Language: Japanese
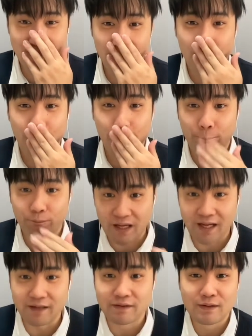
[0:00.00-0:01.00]
あの、
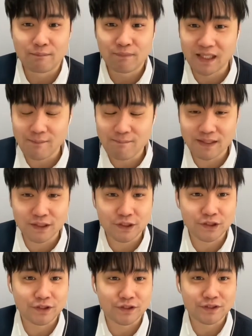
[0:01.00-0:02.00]
はい。年
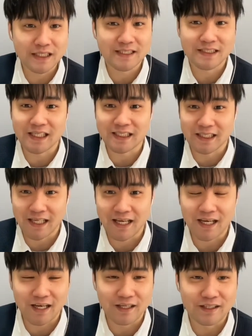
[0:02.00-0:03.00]
末年始なんで
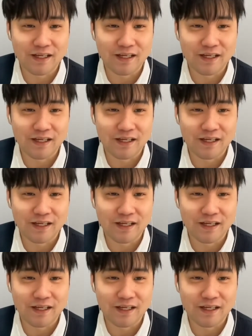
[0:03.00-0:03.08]
ね、はい。